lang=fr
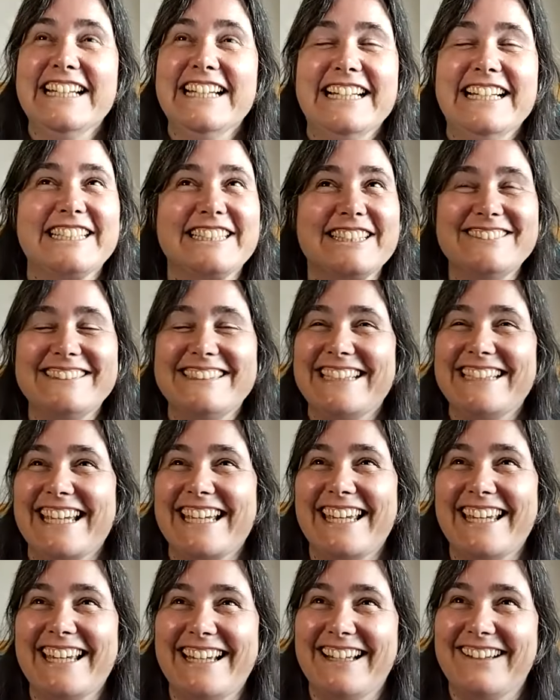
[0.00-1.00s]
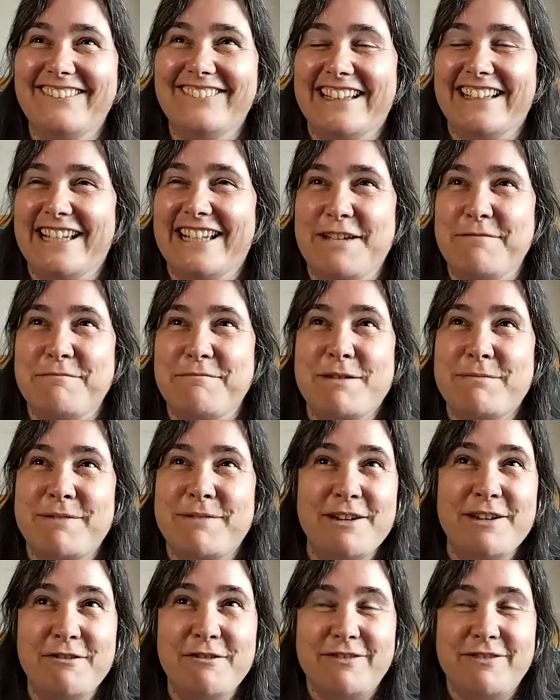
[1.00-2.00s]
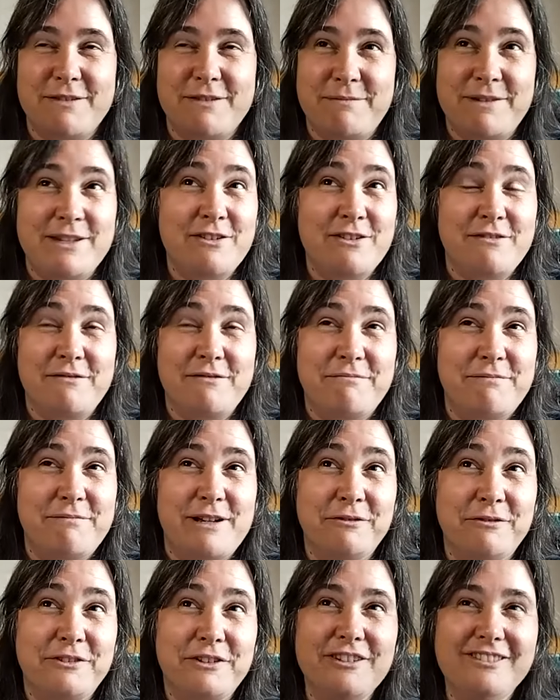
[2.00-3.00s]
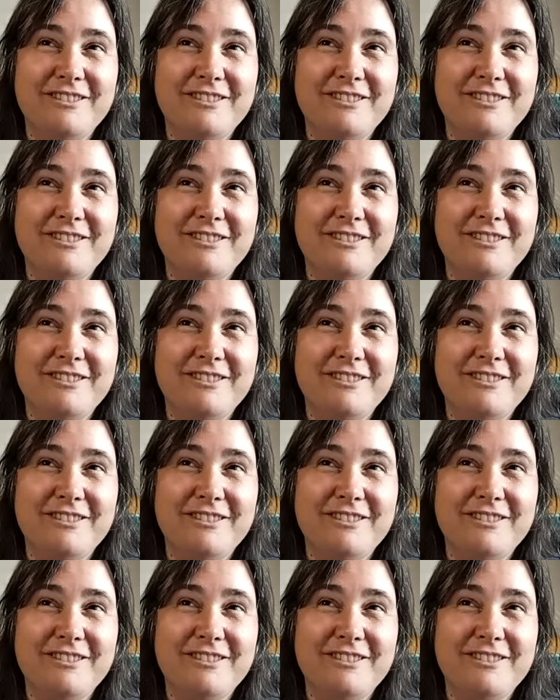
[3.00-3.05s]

je me dirais, euh, bah, un bébé, on le fait bien en pas longtemps.